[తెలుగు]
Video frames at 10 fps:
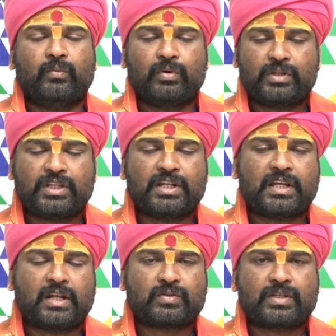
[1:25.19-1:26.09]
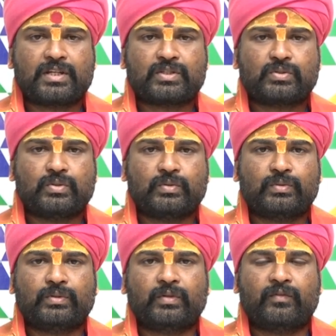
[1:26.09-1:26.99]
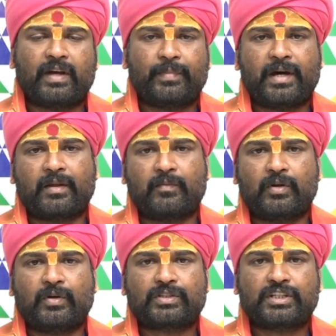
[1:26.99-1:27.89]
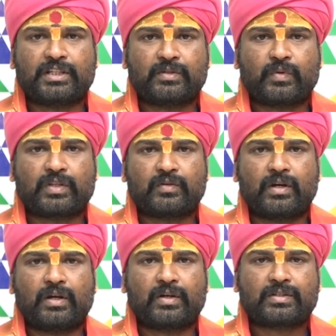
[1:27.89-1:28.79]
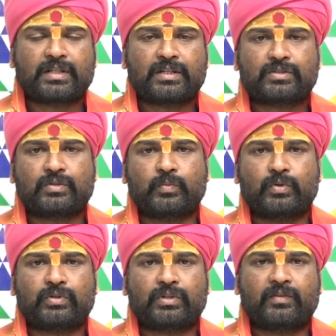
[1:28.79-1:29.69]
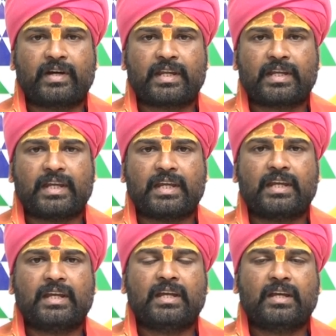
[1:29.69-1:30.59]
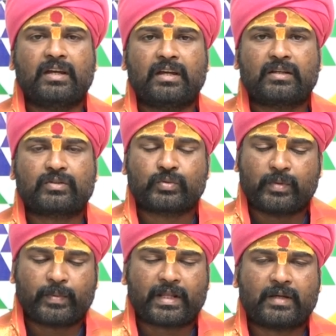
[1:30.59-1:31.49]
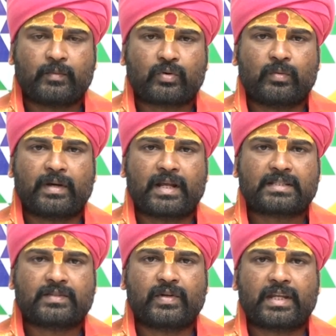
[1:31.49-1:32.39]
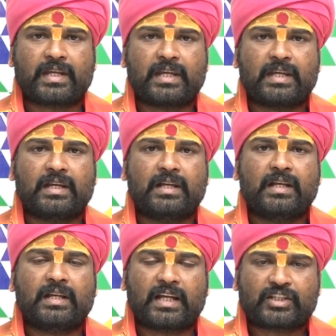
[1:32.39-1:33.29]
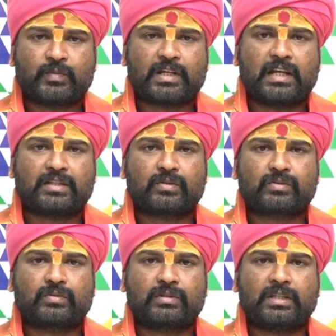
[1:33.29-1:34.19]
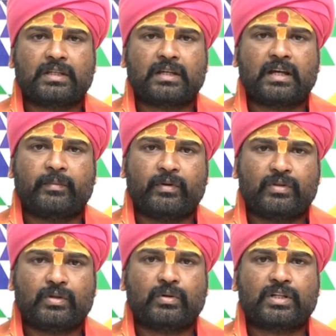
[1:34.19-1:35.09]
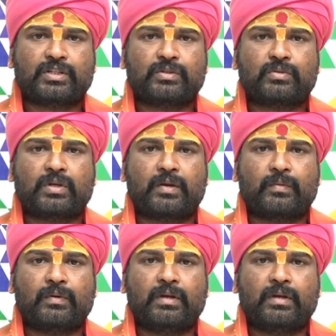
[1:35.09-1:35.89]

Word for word: వృత్తిని అనుసరిస్తూ వ్యాపారంలో చేతి వృత్తి వాళ్ళు అనుసరిస్తూ పోతున్న వారికి శుభప్రదము కుంభరాశి వారికి లక్ష్మి కలిసి వస్తుంది అభివృద్ధి కూడా చెందుతారు